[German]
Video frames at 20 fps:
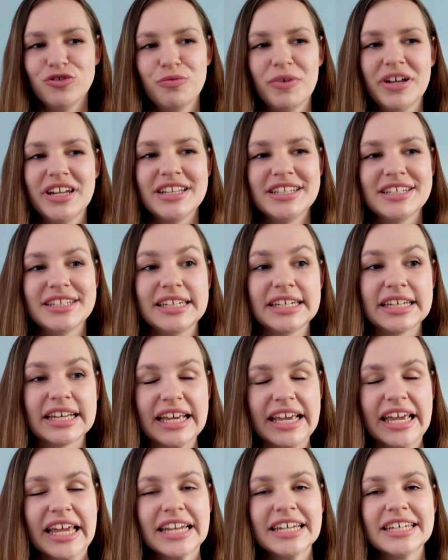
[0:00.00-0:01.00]
über den sie
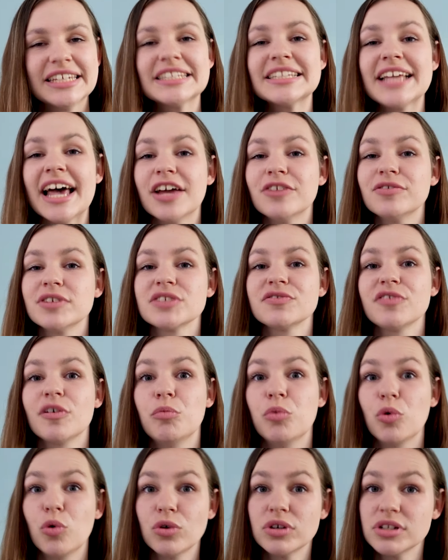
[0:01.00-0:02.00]
nicht reden, ist, etwas
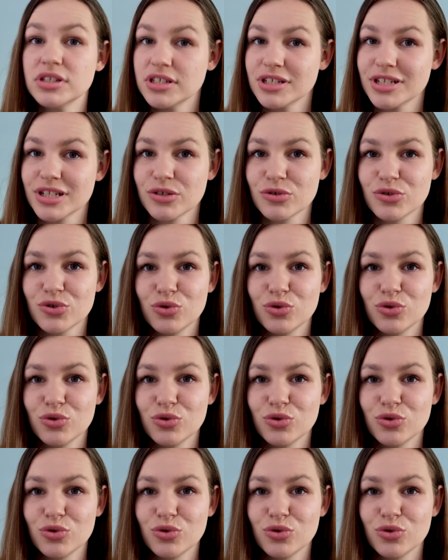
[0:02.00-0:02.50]
Verbotenes zu